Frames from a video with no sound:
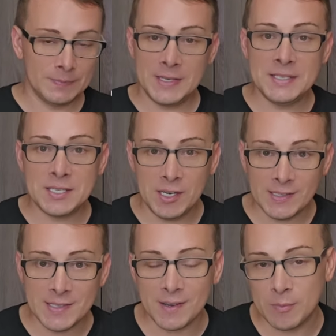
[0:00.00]

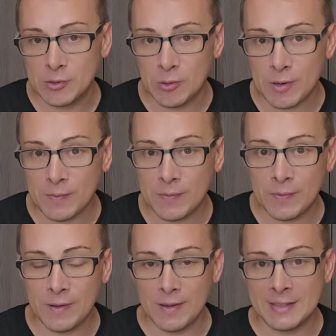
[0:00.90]
интересных обзоров
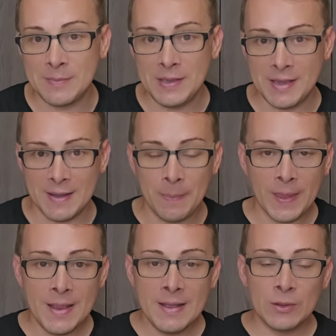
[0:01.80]
а, от меня.
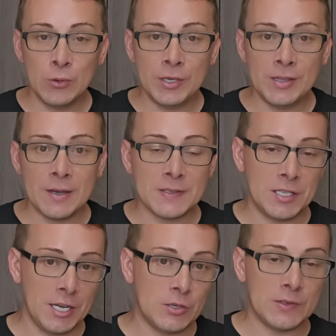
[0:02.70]
Ну и до
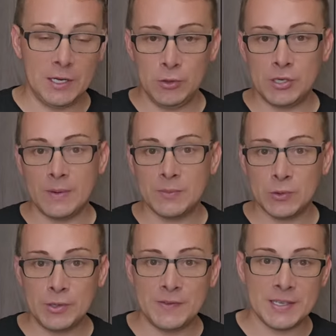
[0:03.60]
встречи в следующем
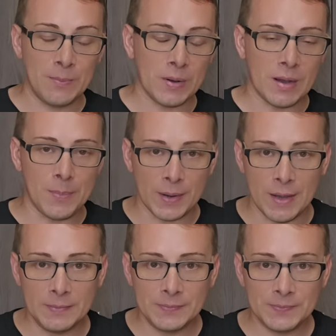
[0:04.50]
обзоре. Всем
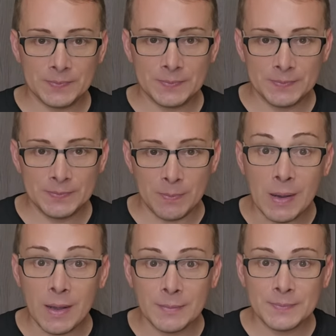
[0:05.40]
пока-пока.
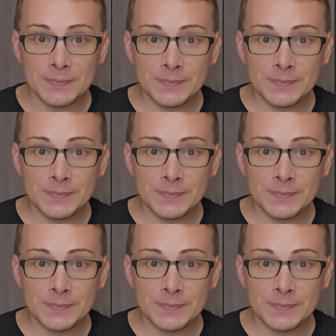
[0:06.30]
Пока.